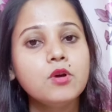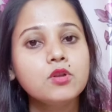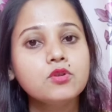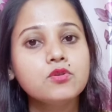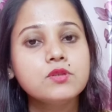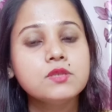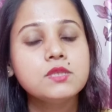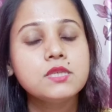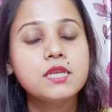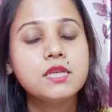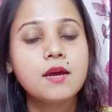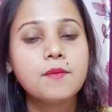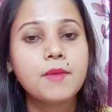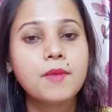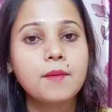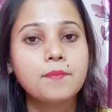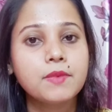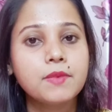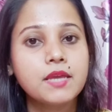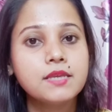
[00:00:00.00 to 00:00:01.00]
ঠিক মতন
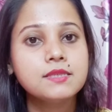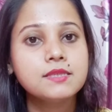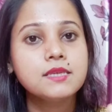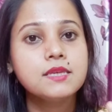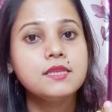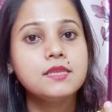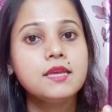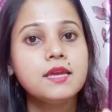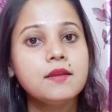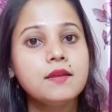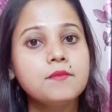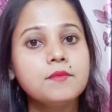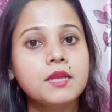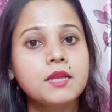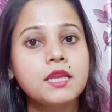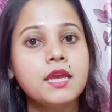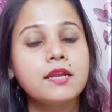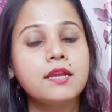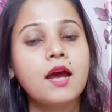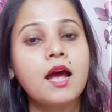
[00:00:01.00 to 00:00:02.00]
সিরাম অ্যাপ্লাই
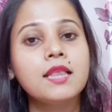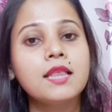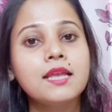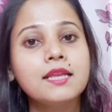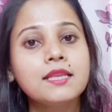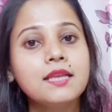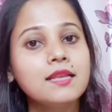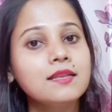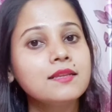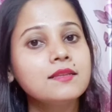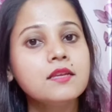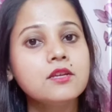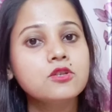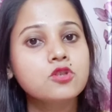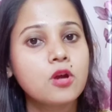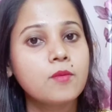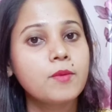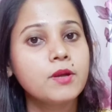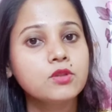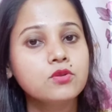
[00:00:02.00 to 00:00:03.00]
স্কিনের মানে আলাদা
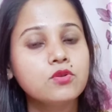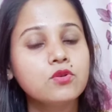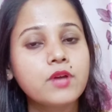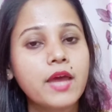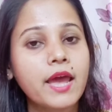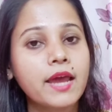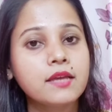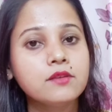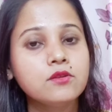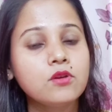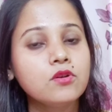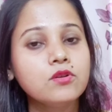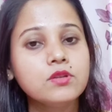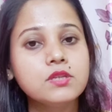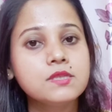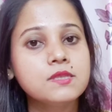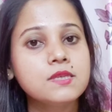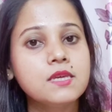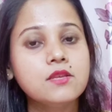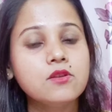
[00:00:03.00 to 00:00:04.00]
আলাদা সবার তো এক
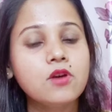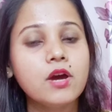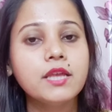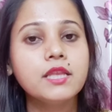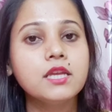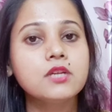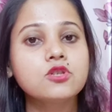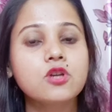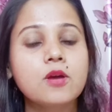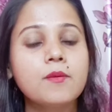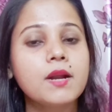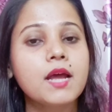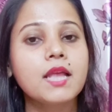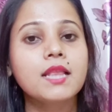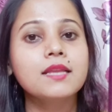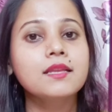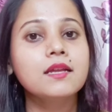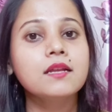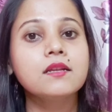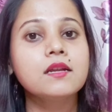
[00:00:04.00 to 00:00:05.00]
ধরনের স্কিন হয় না
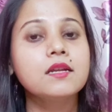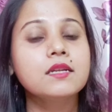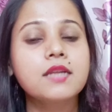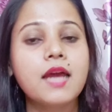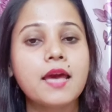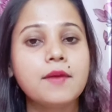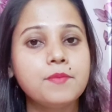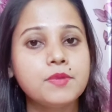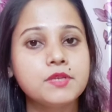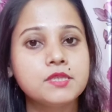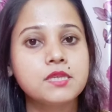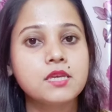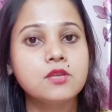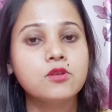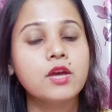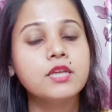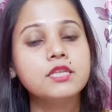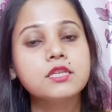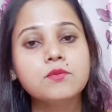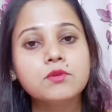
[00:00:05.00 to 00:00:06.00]
সবার আলাদা আলাদা
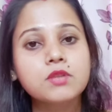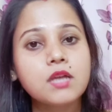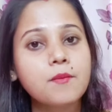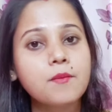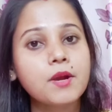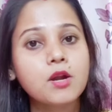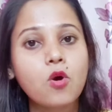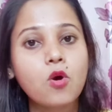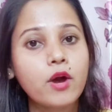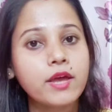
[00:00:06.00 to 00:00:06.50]
টাইপের স্কিন হয় যেমন